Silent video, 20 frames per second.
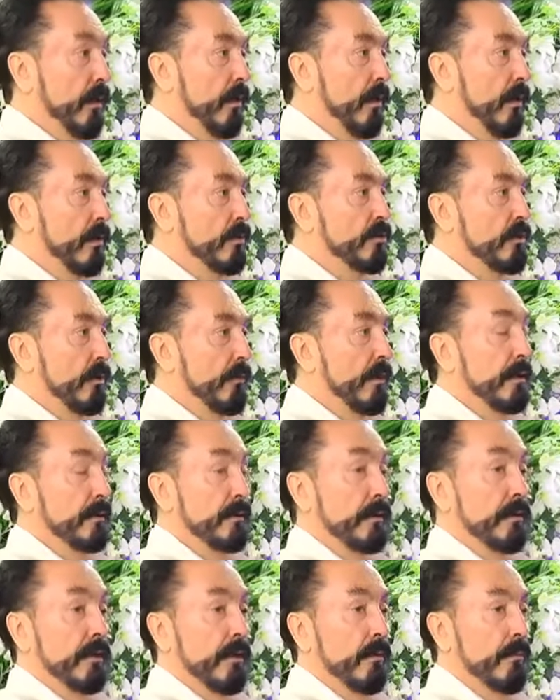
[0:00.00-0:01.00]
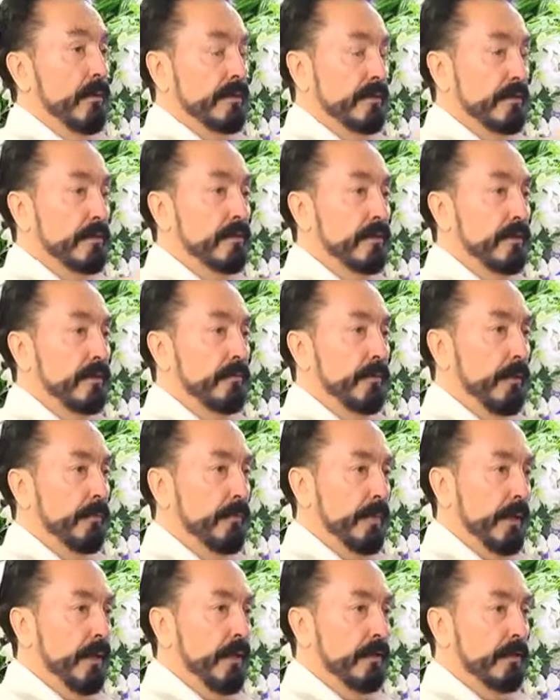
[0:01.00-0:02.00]
Akşama kadar namaz
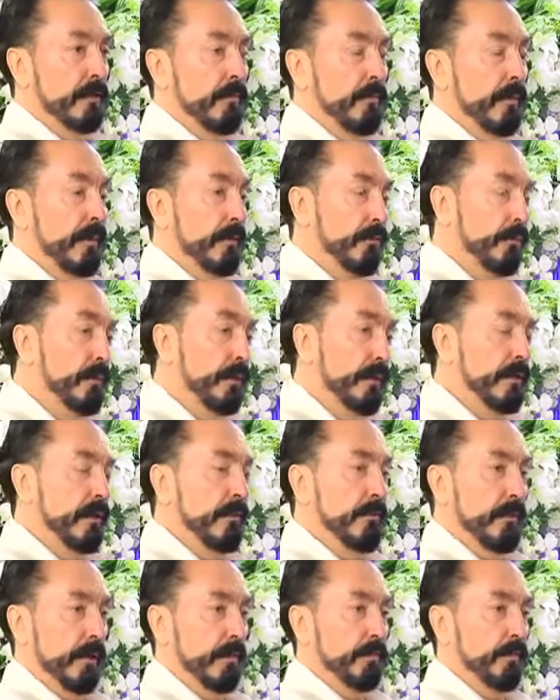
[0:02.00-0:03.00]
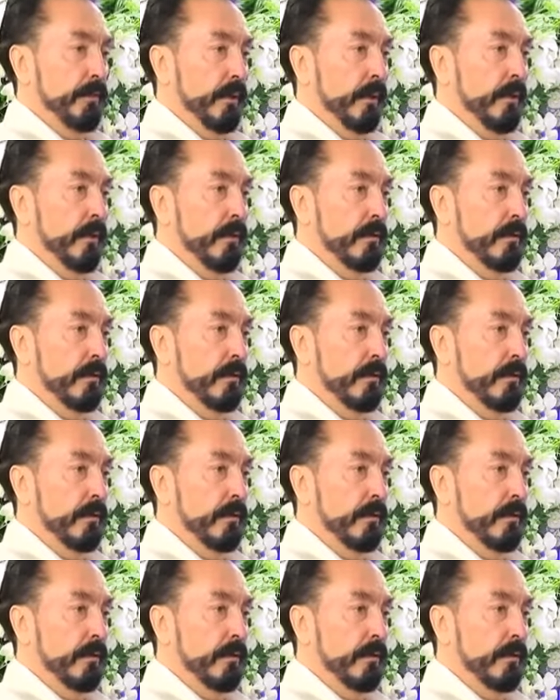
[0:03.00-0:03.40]
kıldırmak bir adama bu ne demek bu ya?